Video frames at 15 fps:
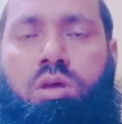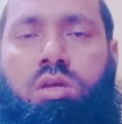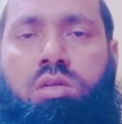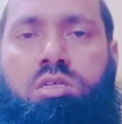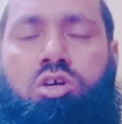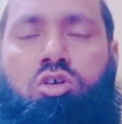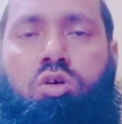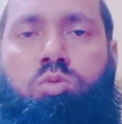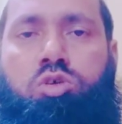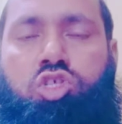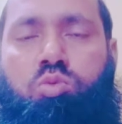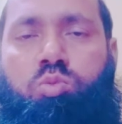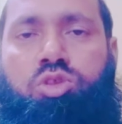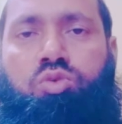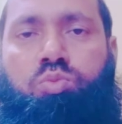যে কোনো
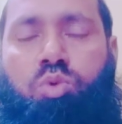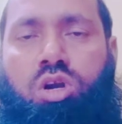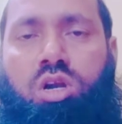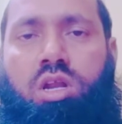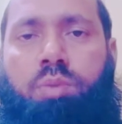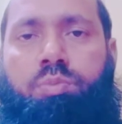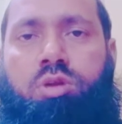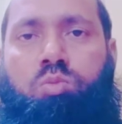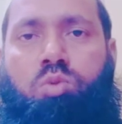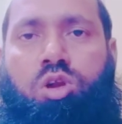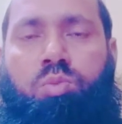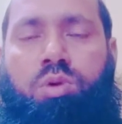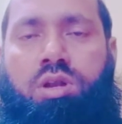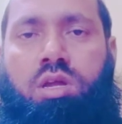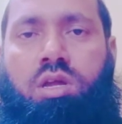মুসিবতে পড়লে আপনি
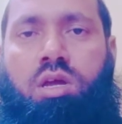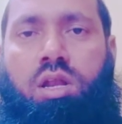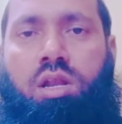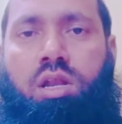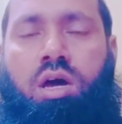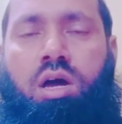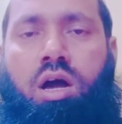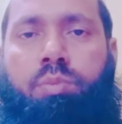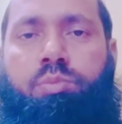বলবেন হে আল্লাহ